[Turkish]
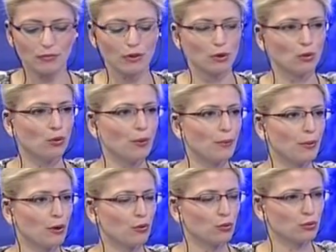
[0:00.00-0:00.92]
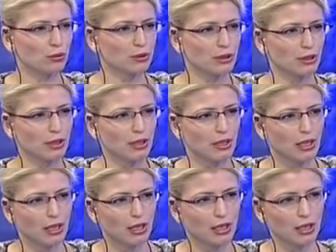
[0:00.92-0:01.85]
Evet. OBP kurultayı,
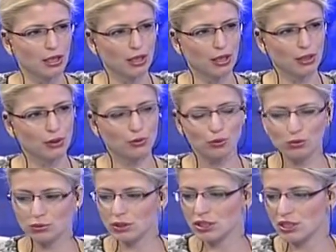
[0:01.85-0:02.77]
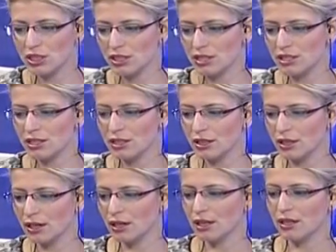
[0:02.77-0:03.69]
e, kurultay
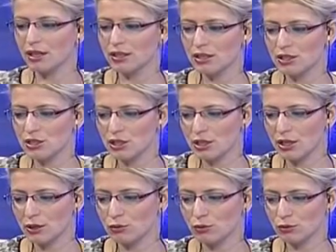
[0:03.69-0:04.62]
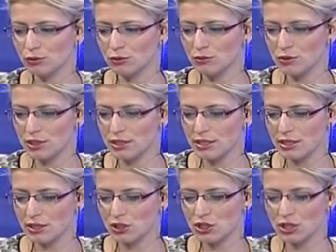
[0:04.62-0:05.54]
içerisinde yaşanan, kurultay
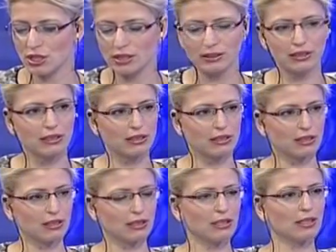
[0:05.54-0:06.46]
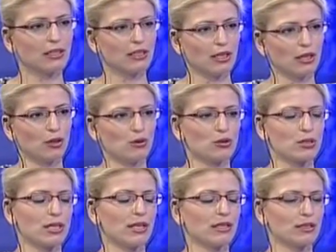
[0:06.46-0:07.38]
öncesinde yaşanan tedirginlik
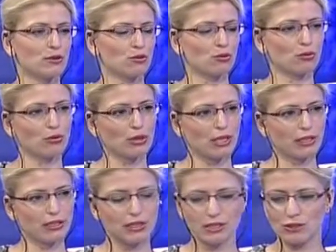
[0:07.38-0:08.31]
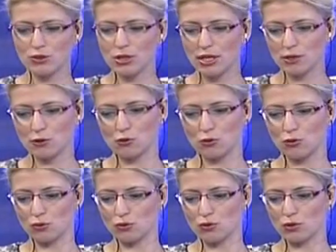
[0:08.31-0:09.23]
özellikle son günlerde yine en çok
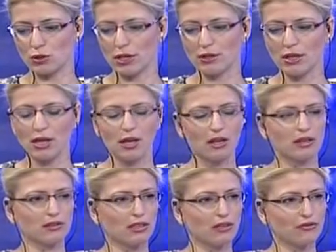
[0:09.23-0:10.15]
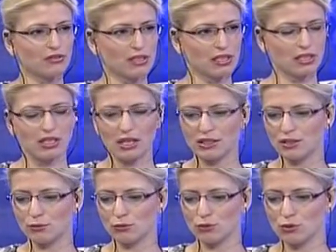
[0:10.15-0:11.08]
konuşulan hatta fısıltı
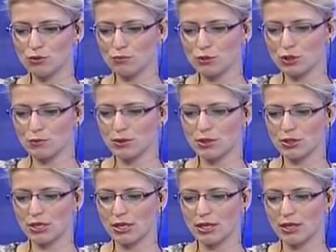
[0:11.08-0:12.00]
haline dönüşmüş bir